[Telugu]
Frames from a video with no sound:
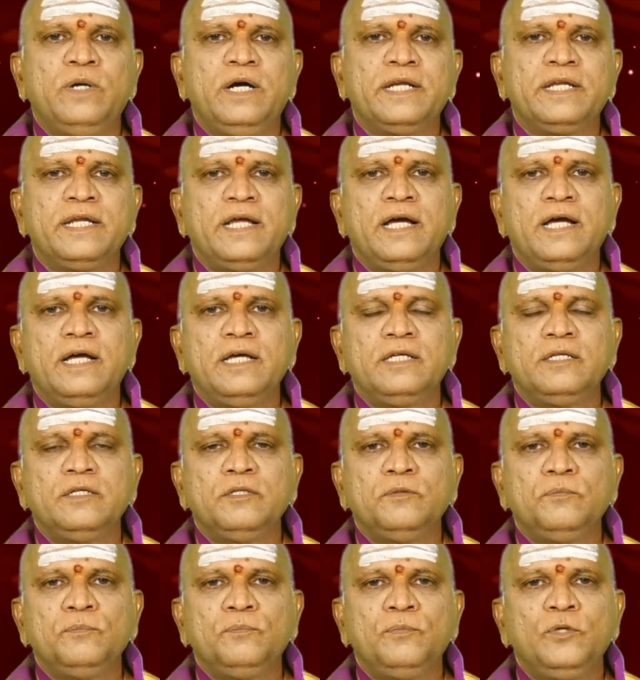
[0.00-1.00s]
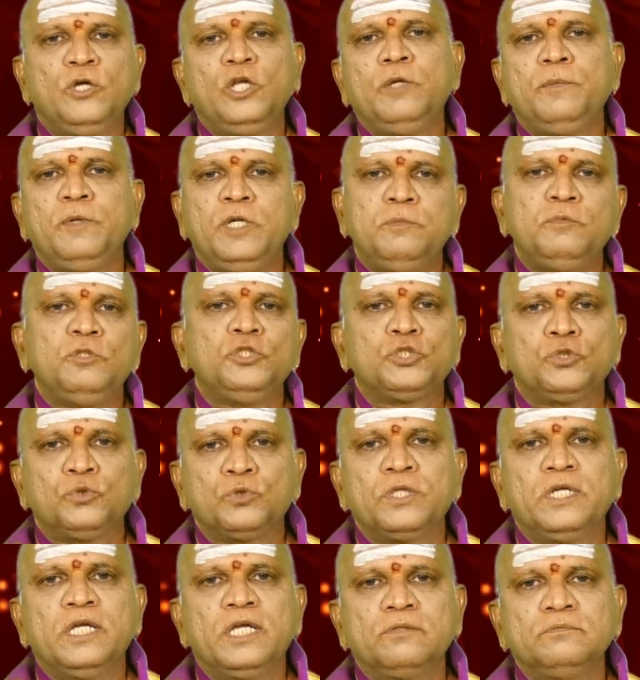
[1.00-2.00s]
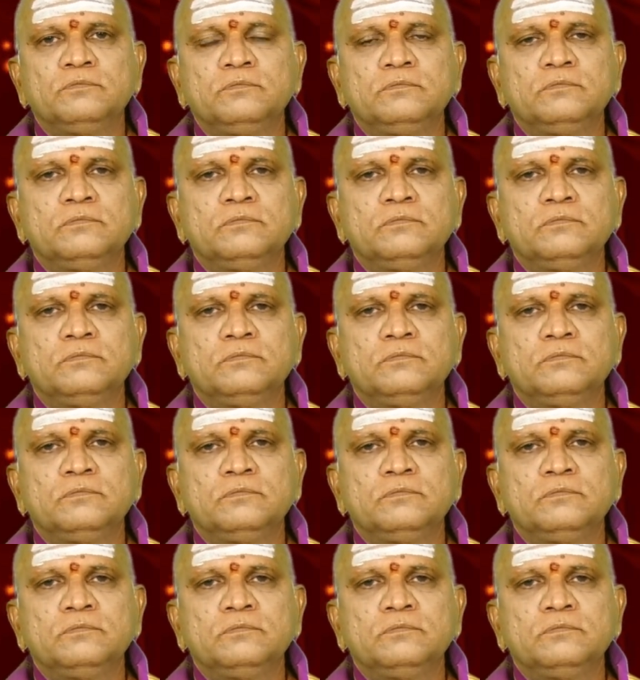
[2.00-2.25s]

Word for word: భార్య పేర్లు పెట్టి పిలుచుకుంటున్నారు